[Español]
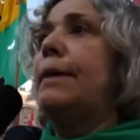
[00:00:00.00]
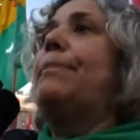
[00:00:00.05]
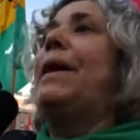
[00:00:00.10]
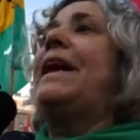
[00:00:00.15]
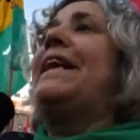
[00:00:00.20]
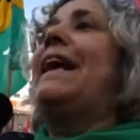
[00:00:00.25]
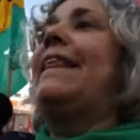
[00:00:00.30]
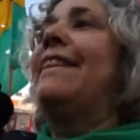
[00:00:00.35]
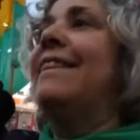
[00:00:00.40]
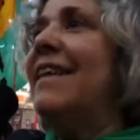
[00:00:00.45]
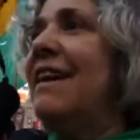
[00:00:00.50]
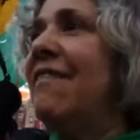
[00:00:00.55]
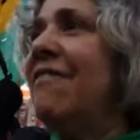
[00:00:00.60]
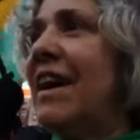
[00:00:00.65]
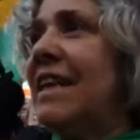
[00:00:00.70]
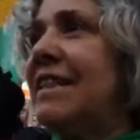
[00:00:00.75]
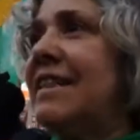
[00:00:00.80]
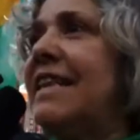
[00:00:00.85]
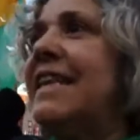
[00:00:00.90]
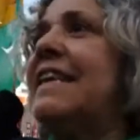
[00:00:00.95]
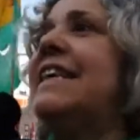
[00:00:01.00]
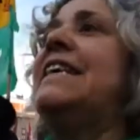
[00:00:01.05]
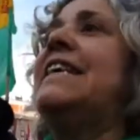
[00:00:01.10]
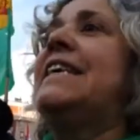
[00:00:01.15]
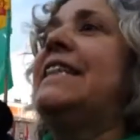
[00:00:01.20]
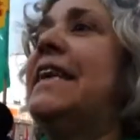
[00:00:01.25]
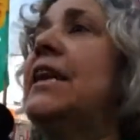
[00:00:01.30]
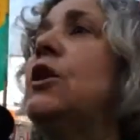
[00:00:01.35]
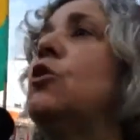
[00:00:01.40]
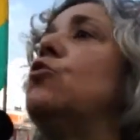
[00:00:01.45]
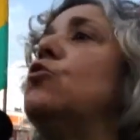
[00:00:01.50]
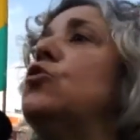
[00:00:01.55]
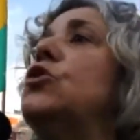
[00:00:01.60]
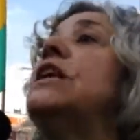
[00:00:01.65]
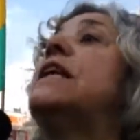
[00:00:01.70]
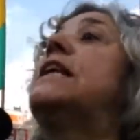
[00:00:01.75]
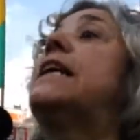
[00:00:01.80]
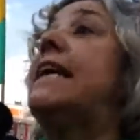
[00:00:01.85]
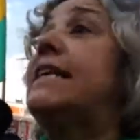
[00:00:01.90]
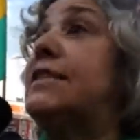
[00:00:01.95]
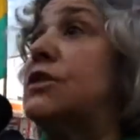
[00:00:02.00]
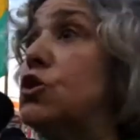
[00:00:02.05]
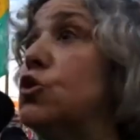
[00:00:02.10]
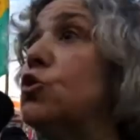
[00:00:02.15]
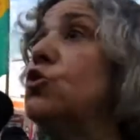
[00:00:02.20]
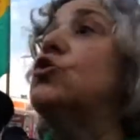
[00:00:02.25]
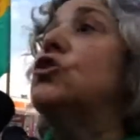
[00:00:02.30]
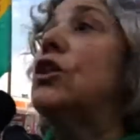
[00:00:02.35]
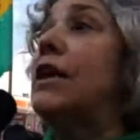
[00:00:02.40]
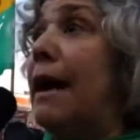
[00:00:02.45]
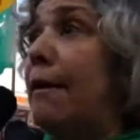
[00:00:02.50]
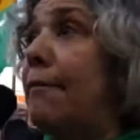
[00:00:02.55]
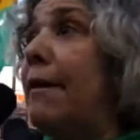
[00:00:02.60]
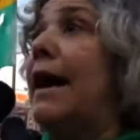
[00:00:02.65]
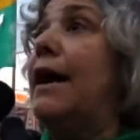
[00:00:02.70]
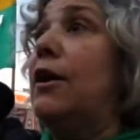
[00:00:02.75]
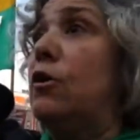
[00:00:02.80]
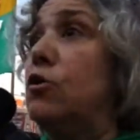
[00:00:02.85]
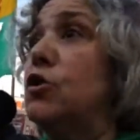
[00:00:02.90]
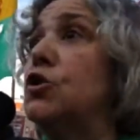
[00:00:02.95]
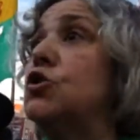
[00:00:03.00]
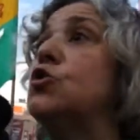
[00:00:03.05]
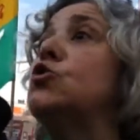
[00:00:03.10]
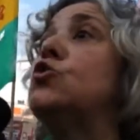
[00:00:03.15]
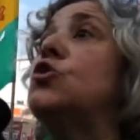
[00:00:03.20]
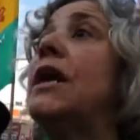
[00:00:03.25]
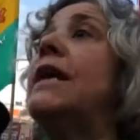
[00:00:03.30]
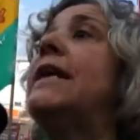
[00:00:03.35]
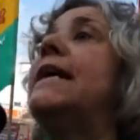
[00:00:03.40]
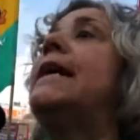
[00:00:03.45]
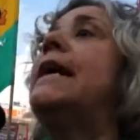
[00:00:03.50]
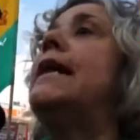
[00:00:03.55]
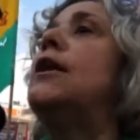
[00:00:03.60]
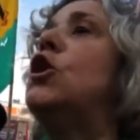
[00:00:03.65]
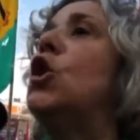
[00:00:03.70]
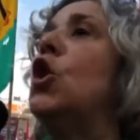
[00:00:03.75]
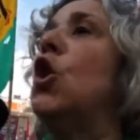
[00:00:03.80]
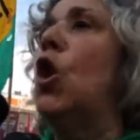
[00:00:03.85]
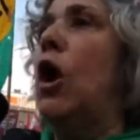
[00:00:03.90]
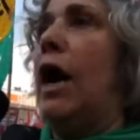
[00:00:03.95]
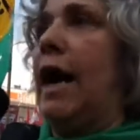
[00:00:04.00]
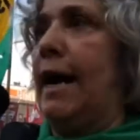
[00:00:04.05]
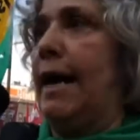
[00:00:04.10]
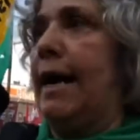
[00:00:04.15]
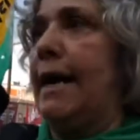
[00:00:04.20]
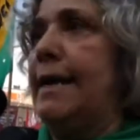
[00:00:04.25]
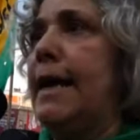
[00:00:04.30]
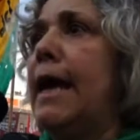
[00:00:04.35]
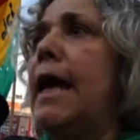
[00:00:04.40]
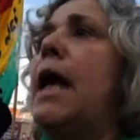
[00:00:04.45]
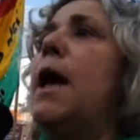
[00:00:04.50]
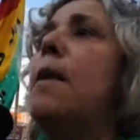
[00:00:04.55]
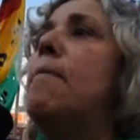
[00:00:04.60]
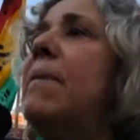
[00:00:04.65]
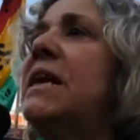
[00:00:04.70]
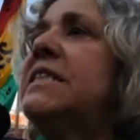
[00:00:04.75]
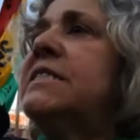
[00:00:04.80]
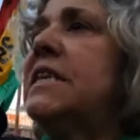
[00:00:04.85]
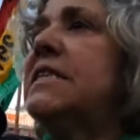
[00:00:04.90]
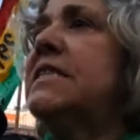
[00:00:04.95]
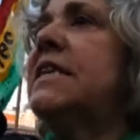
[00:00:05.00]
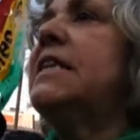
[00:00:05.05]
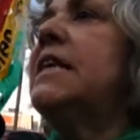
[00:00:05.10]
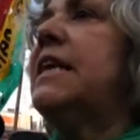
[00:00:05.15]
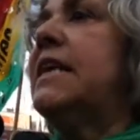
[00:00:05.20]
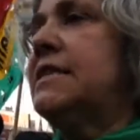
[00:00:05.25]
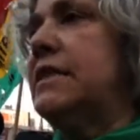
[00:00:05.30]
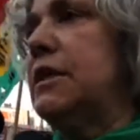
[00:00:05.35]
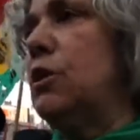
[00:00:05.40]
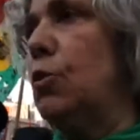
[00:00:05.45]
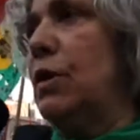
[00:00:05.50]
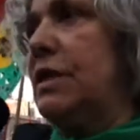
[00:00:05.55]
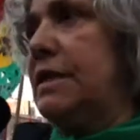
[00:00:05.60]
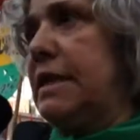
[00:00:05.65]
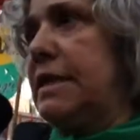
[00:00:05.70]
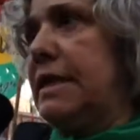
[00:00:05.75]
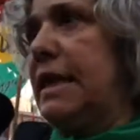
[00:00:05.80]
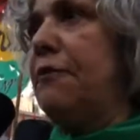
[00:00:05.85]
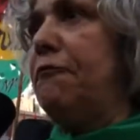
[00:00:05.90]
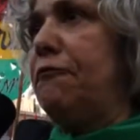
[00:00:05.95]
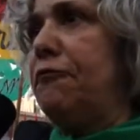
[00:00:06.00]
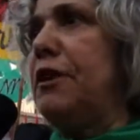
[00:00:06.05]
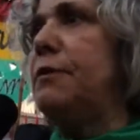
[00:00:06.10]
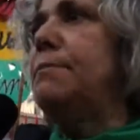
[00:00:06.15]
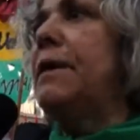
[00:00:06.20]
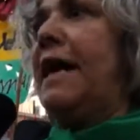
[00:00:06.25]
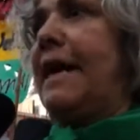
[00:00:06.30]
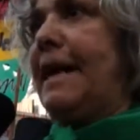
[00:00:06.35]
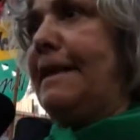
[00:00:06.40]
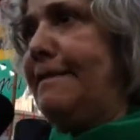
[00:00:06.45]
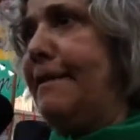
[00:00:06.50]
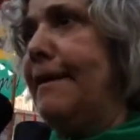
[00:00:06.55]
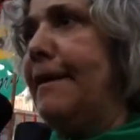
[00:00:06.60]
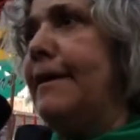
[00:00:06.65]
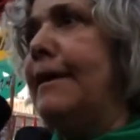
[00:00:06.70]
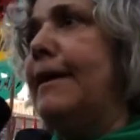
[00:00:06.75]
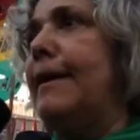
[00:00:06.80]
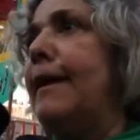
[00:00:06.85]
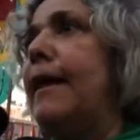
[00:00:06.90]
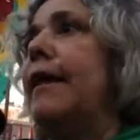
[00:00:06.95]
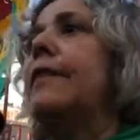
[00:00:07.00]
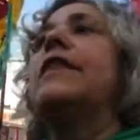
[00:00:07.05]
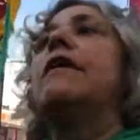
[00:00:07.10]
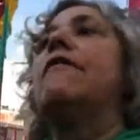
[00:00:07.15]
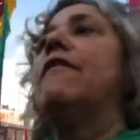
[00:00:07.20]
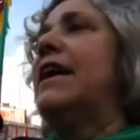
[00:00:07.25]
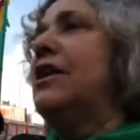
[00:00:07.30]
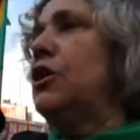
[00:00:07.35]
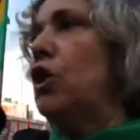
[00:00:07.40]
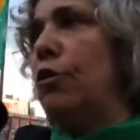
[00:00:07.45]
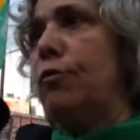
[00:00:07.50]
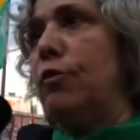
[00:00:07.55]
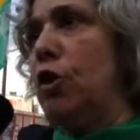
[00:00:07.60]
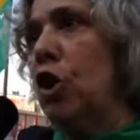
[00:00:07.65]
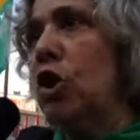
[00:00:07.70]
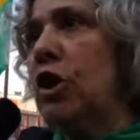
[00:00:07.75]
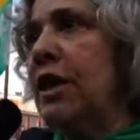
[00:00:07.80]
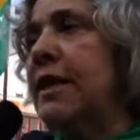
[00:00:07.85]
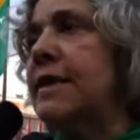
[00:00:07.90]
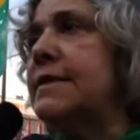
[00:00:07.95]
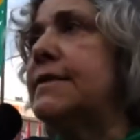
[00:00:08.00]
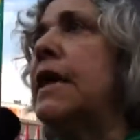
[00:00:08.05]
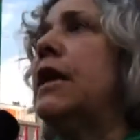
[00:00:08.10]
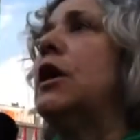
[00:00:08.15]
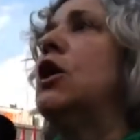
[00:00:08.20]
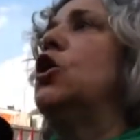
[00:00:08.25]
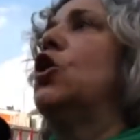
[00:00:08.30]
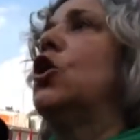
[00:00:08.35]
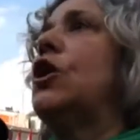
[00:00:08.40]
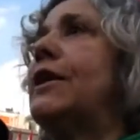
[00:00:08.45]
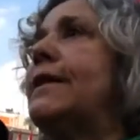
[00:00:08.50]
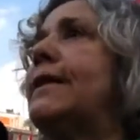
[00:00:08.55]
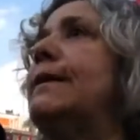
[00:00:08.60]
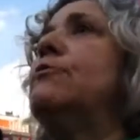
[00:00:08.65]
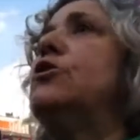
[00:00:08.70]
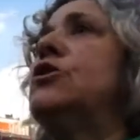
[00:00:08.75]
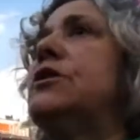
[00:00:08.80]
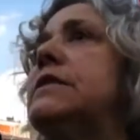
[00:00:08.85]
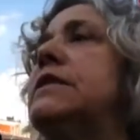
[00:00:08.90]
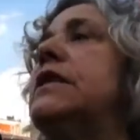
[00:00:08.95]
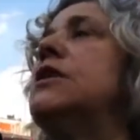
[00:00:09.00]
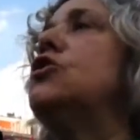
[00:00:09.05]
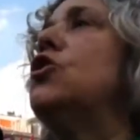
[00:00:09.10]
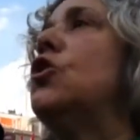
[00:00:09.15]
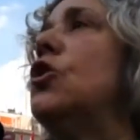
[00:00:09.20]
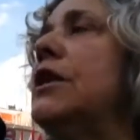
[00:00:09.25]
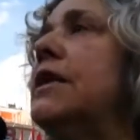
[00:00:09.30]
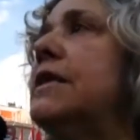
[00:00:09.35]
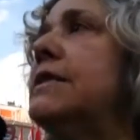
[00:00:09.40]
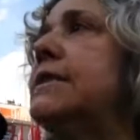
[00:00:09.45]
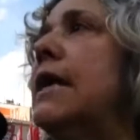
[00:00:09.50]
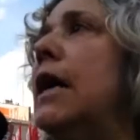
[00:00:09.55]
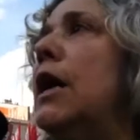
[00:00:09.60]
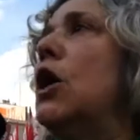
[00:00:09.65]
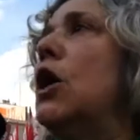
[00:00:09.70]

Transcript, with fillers: para debatir y discutir que su trabajo y su tarea lo hagan. Más allá de las 53 firmas que tiene de varios bloques, lo que estamos diciéndoles